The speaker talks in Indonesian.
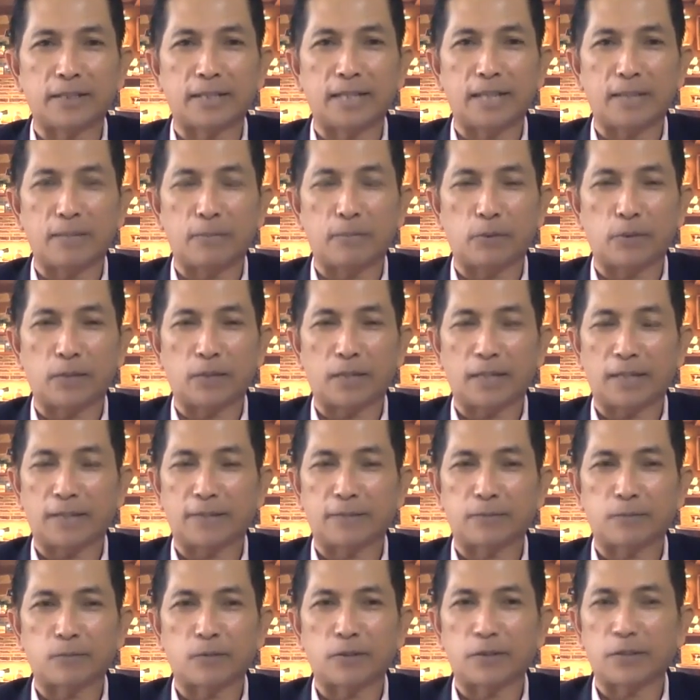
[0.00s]
dilaporkan
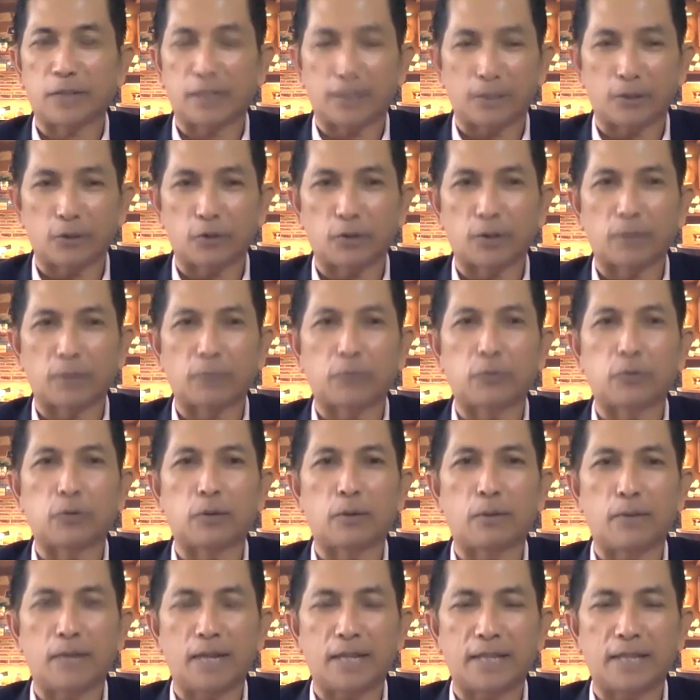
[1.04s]
sejak tahun 2012